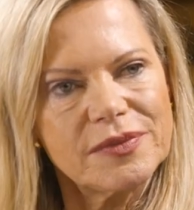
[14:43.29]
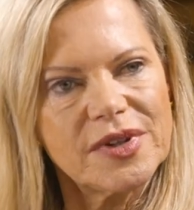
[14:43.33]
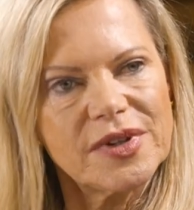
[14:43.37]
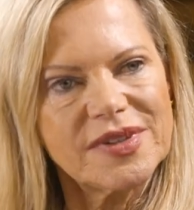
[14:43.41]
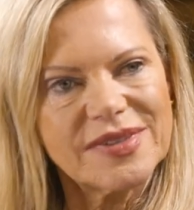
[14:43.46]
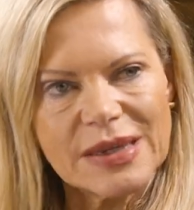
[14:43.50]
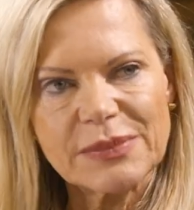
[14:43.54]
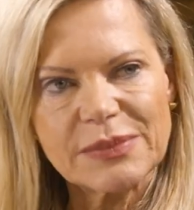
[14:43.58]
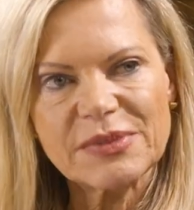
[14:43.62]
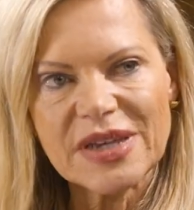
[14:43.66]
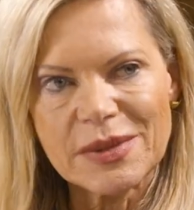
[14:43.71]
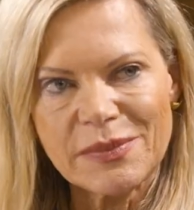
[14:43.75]

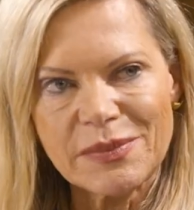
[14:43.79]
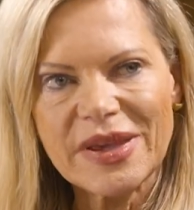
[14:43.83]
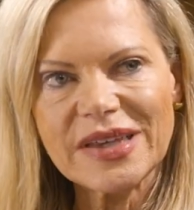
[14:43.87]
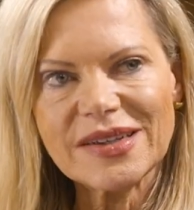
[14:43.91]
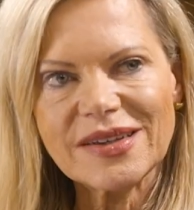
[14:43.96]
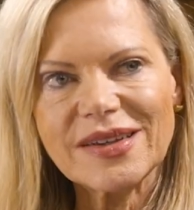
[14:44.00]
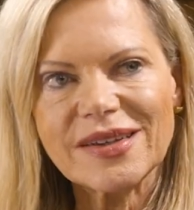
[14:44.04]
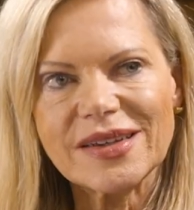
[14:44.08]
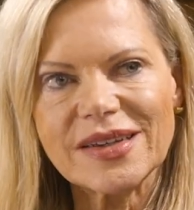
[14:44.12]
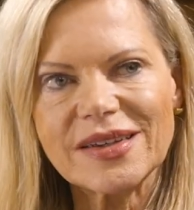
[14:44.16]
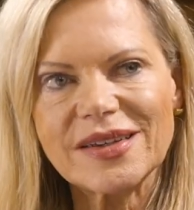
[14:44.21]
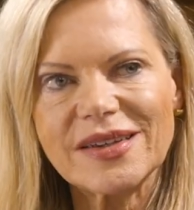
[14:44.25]
es gibt ja
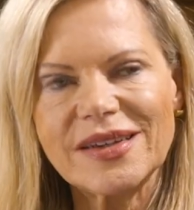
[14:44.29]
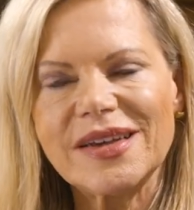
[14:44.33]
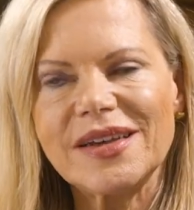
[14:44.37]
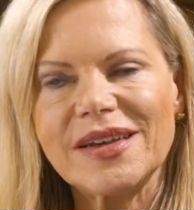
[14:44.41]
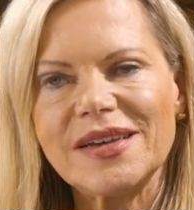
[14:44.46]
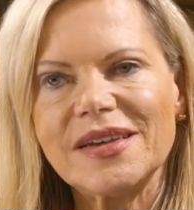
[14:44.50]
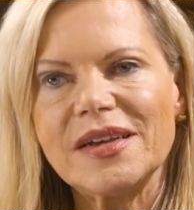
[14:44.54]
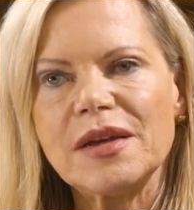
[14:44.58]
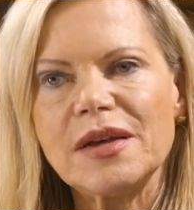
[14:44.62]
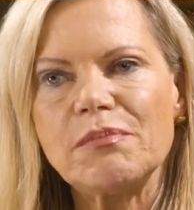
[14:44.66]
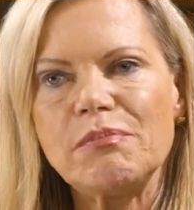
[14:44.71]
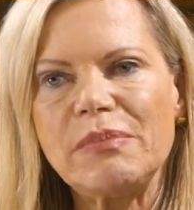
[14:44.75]
mehrere
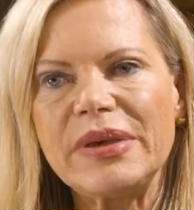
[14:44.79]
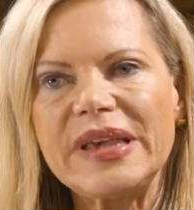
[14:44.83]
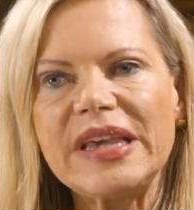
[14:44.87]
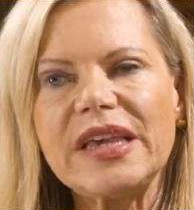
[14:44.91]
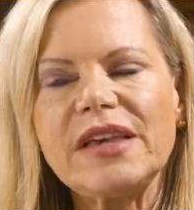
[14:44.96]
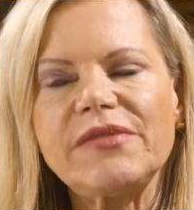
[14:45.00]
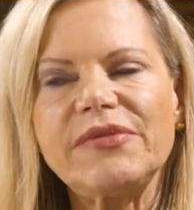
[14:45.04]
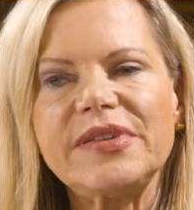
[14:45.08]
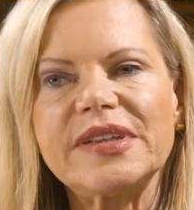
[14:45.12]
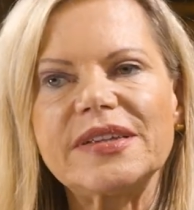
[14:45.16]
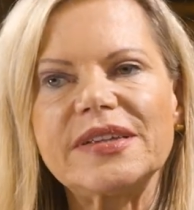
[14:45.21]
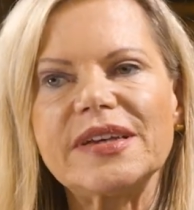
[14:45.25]

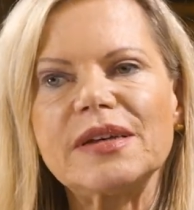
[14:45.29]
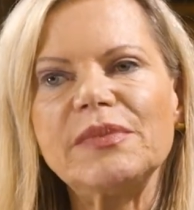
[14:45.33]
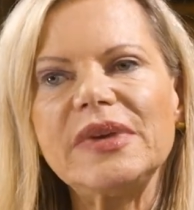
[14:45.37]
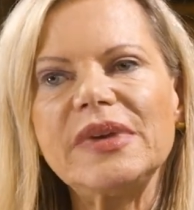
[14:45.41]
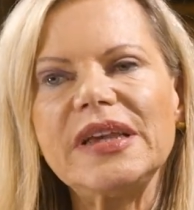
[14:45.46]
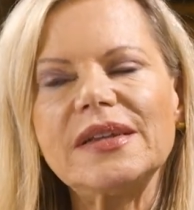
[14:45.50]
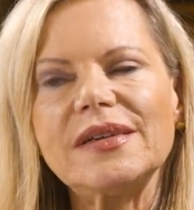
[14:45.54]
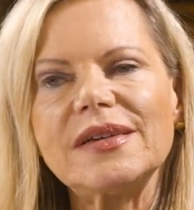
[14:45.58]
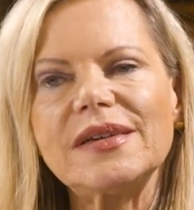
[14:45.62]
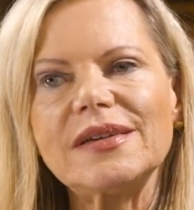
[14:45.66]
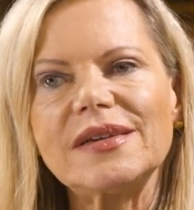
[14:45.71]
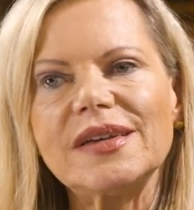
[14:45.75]

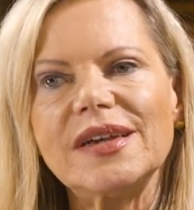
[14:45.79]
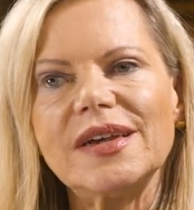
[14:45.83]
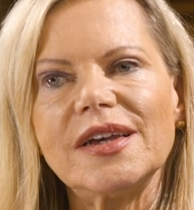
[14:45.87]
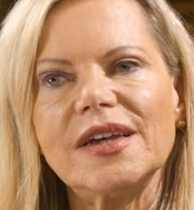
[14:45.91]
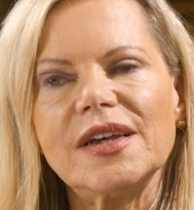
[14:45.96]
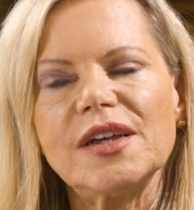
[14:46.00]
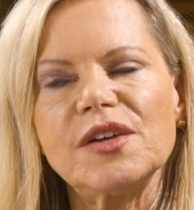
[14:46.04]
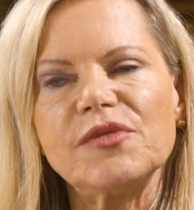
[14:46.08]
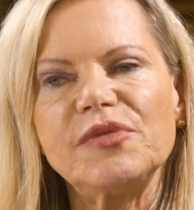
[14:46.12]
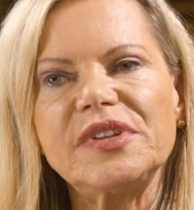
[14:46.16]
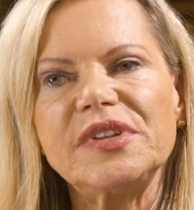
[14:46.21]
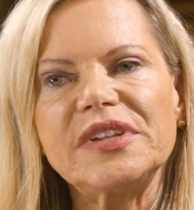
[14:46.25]
B-Vitamine,
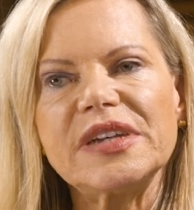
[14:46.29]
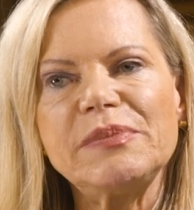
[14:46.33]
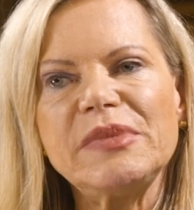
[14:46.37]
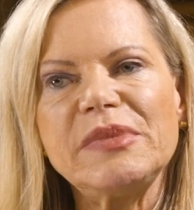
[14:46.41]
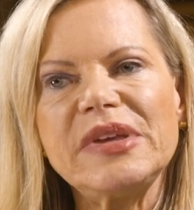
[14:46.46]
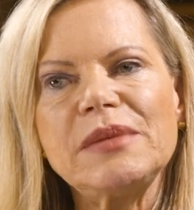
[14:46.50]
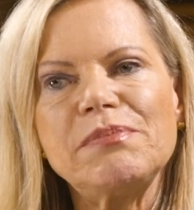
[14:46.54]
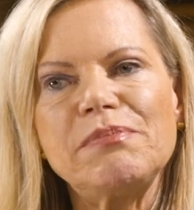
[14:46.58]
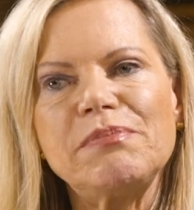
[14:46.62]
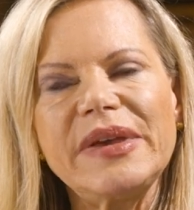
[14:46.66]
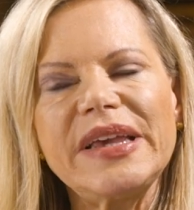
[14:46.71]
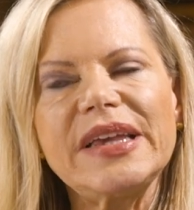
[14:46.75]

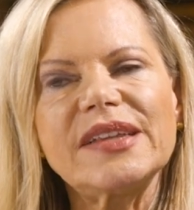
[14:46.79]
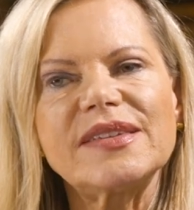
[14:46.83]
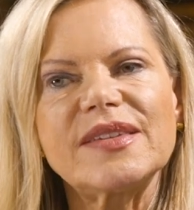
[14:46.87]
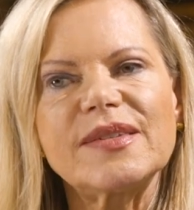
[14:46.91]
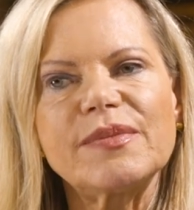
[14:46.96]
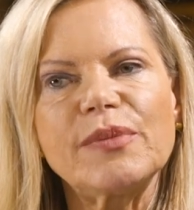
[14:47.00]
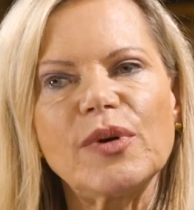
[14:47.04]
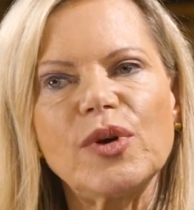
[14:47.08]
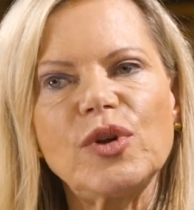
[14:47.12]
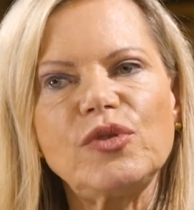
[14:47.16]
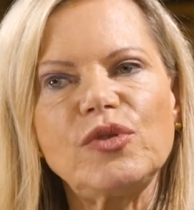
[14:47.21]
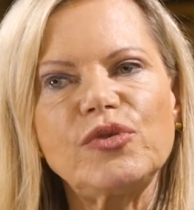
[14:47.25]
Vitamin
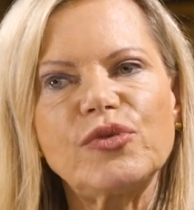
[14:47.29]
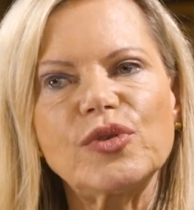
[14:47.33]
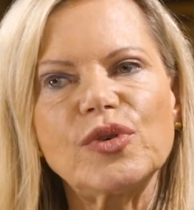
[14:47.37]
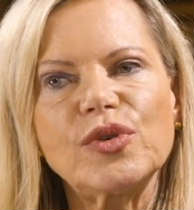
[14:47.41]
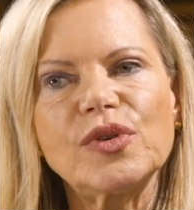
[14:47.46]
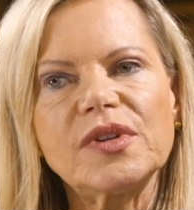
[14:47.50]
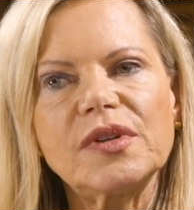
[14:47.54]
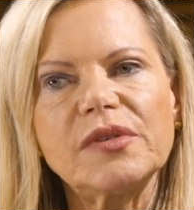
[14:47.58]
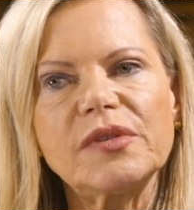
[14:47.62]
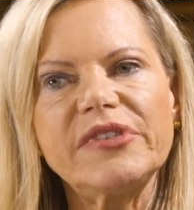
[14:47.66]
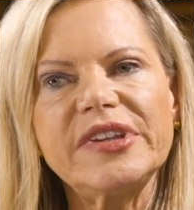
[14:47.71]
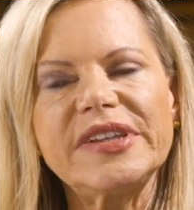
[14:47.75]
B12
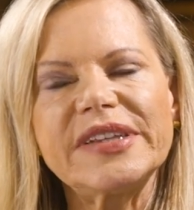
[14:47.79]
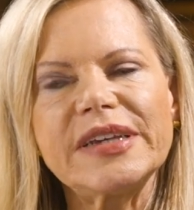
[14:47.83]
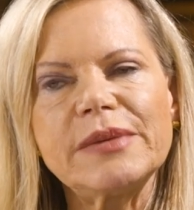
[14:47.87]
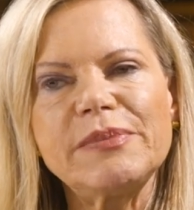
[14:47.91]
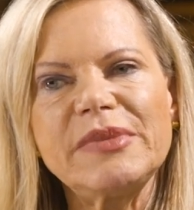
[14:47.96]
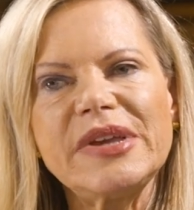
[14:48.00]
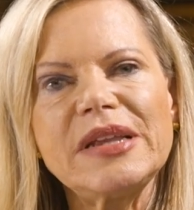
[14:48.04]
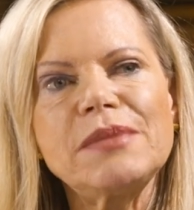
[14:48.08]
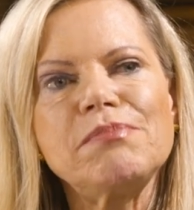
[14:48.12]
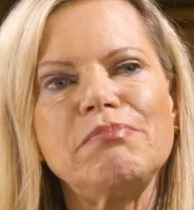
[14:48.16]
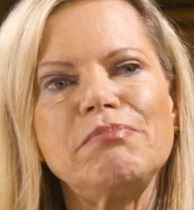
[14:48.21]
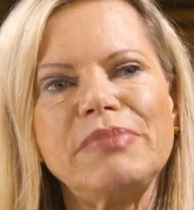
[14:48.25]
und
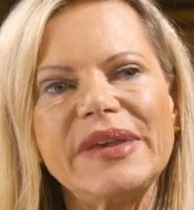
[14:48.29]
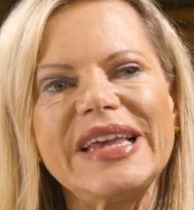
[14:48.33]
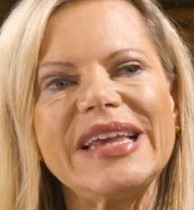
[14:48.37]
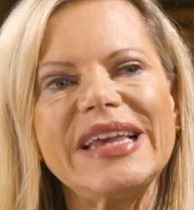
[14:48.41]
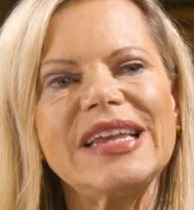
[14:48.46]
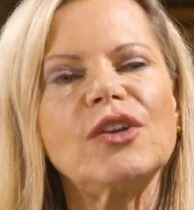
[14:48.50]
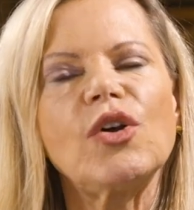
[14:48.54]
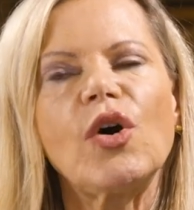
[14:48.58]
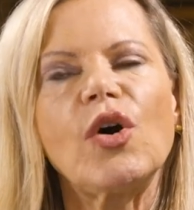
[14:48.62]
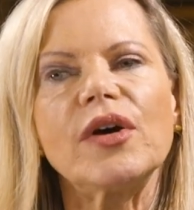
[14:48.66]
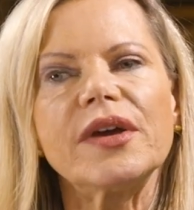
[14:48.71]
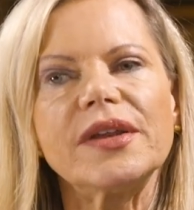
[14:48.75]
Vitamin
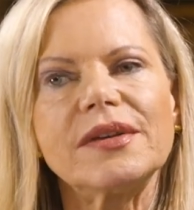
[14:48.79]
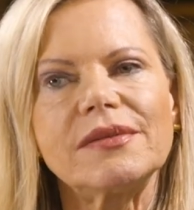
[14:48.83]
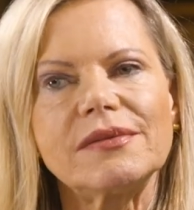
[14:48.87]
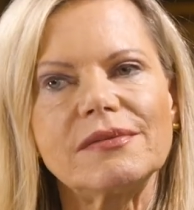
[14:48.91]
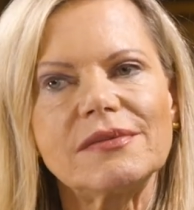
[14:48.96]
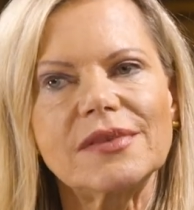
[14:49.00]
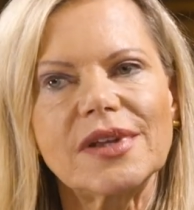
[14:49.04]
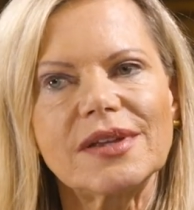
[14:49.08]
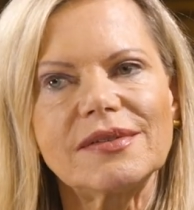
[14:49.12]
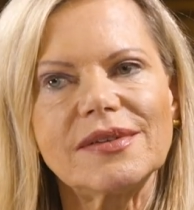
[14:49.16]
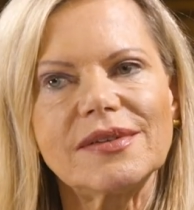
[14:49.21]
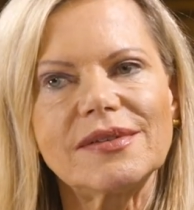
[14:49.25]

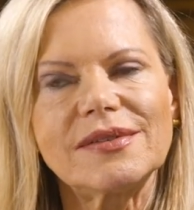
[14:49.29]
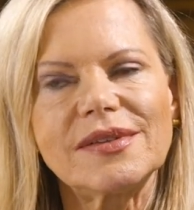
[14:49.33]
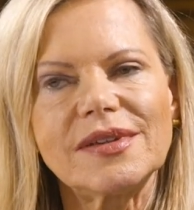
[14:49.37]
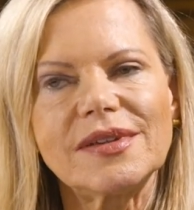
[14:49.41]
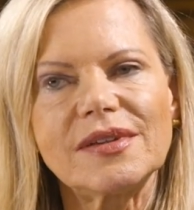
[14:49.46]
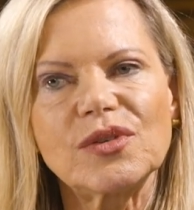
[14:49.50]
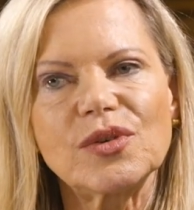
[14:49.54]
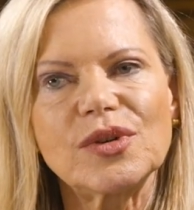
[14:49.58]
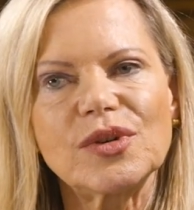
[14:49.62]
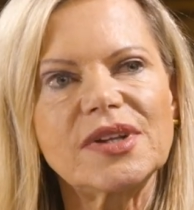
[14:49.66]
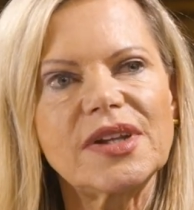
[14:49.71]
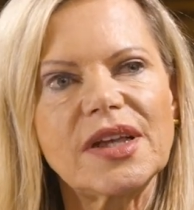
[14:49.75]
B9, das ist die
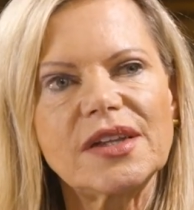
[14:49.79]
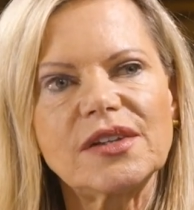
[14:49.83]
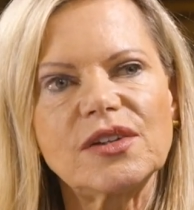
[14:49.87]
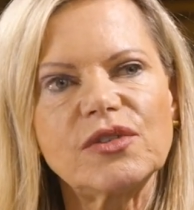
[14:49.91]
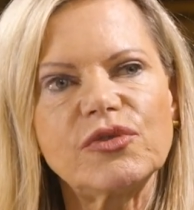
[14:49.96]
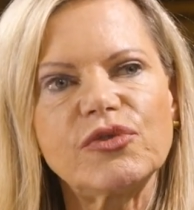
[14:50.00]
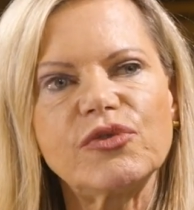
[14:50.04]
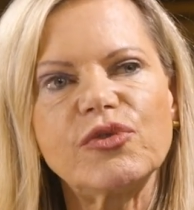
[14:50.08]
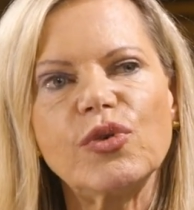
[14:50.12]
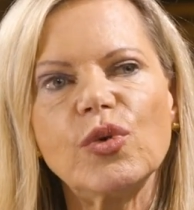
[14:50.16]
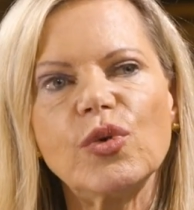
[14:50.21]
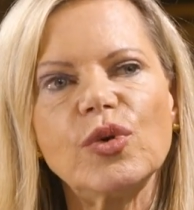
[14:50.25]
sogenannte
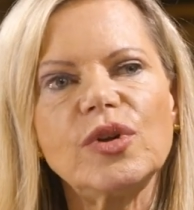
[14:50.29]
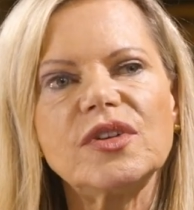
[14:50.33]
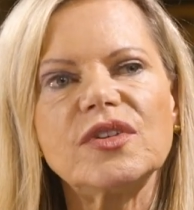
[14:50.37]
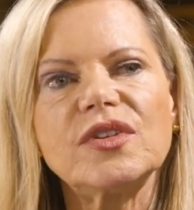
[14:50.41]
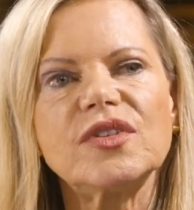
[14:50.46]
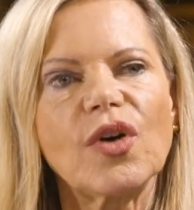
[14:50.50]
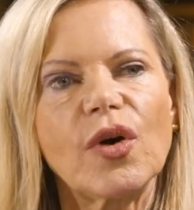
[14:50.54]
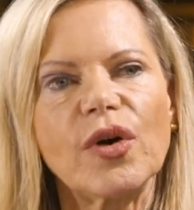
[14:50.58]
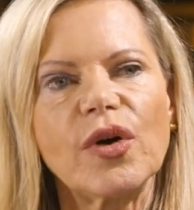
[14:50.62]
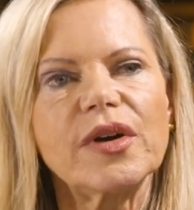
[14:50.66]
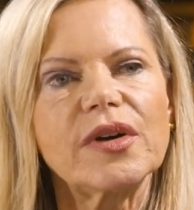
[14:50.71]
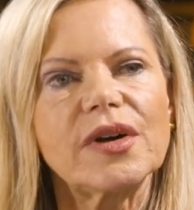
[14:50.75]

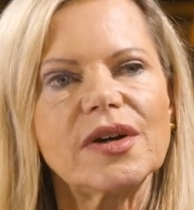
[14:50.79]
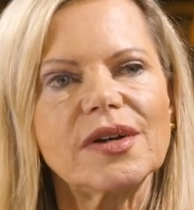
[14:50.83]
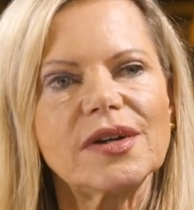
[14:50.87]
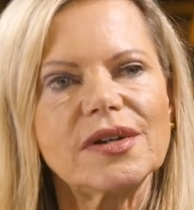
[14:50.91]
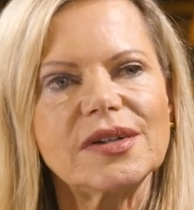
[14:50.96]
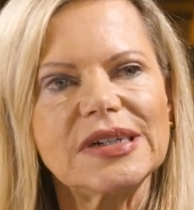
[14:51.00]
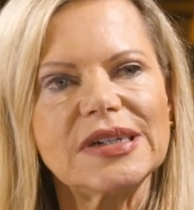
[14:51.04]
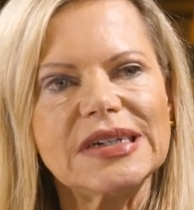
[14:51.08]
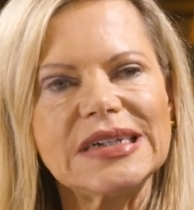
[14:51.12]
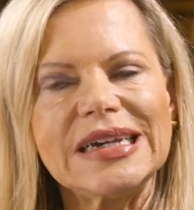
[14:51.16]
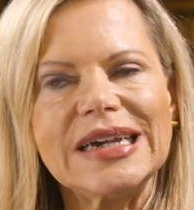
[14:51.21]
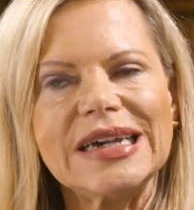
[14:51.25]

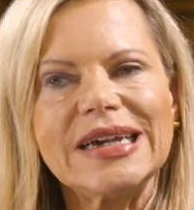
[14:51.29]
Folsäure